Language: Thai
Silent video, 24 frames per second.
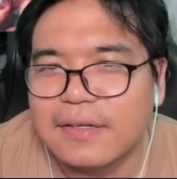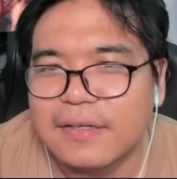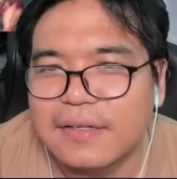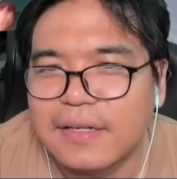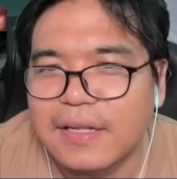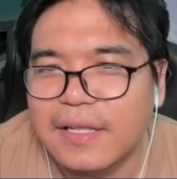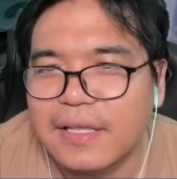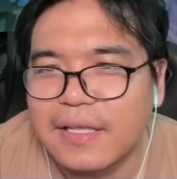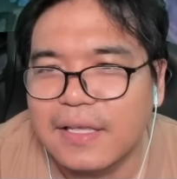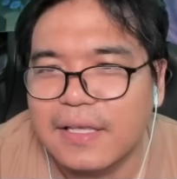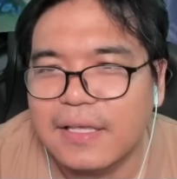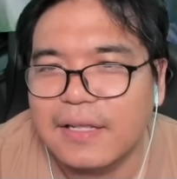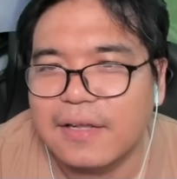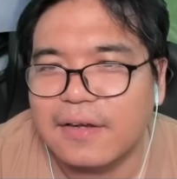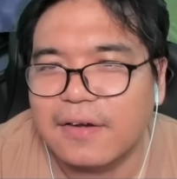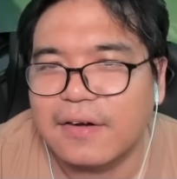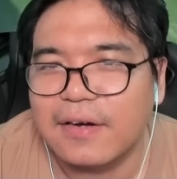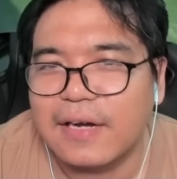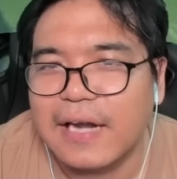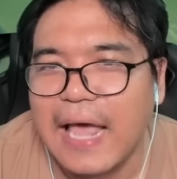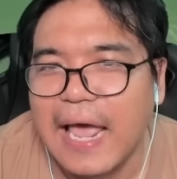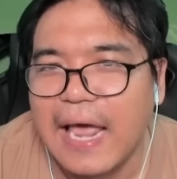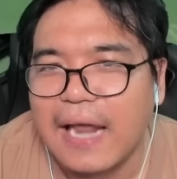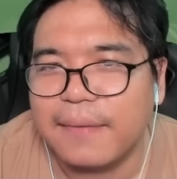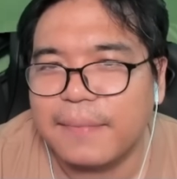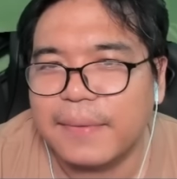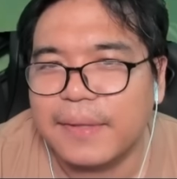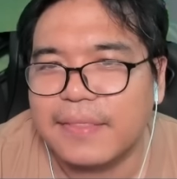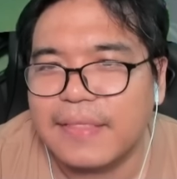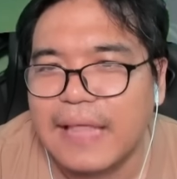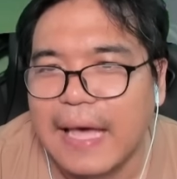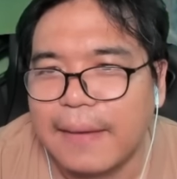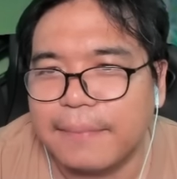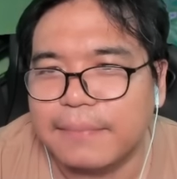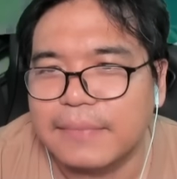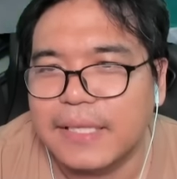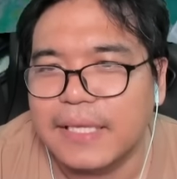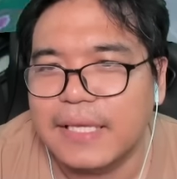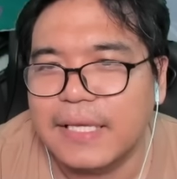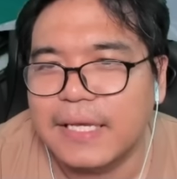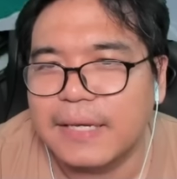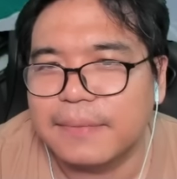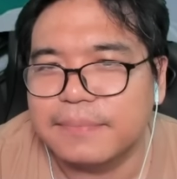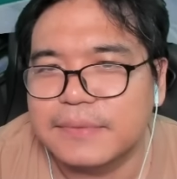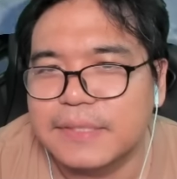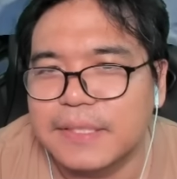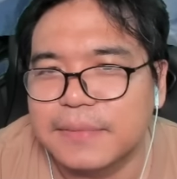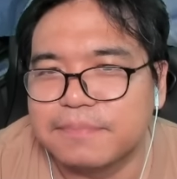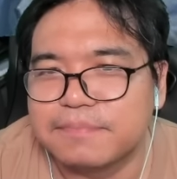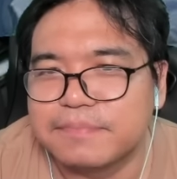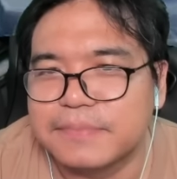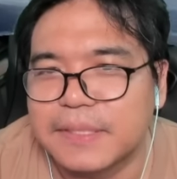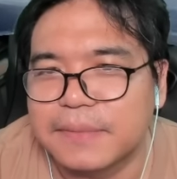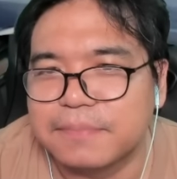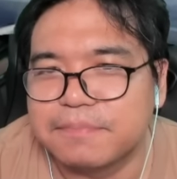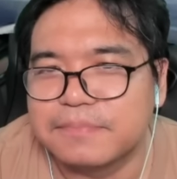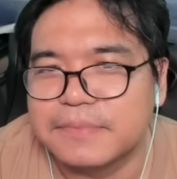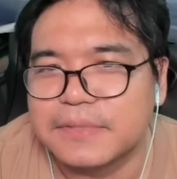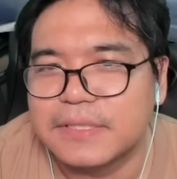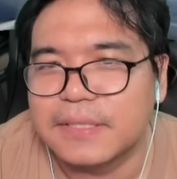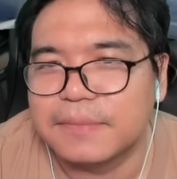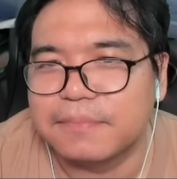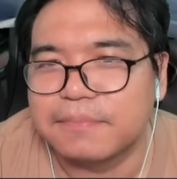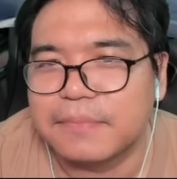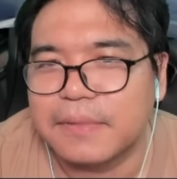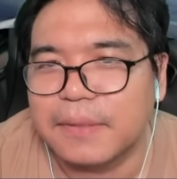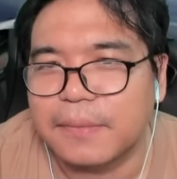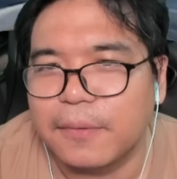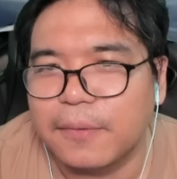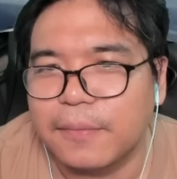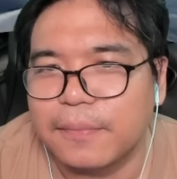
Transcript: นี่แล้วก็แดดไปสามทีครับจึบจึบจึบมาผม